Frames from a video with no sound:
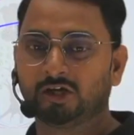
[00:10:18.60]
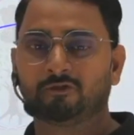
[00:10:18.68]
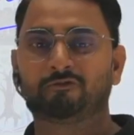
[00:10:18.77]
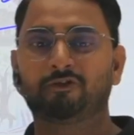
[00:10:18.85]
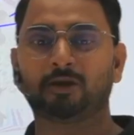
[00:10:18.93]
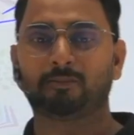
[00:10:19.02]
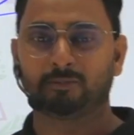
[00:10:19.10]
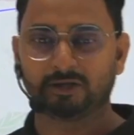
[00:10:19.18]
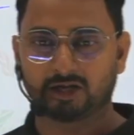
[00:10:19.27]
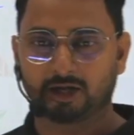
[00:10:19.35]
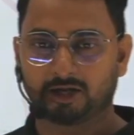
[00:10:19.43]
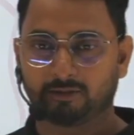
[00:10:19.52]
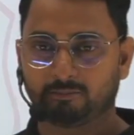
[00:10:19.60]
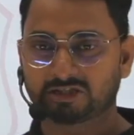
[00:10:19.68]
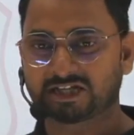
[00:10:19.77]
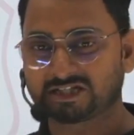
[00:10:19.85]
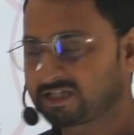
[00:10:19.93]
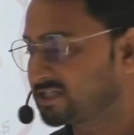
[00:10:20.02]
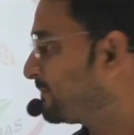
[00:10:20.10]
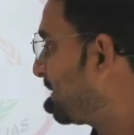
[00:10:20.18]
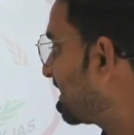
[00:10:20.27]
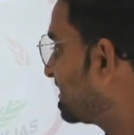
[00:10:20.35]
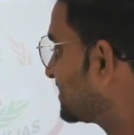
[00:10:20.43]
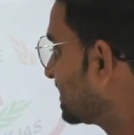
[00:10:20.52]
फ्री में मिल गए बस अच्छे से
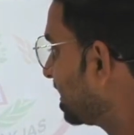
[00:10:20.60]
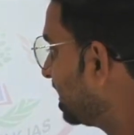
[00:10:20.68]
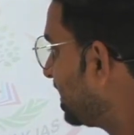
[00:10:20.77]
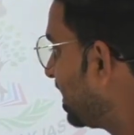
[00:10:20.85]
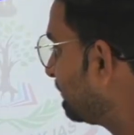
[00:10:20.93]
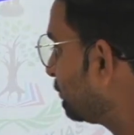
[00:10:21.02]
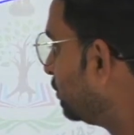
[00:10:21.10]
प्रैक्टिस कर लेना आपको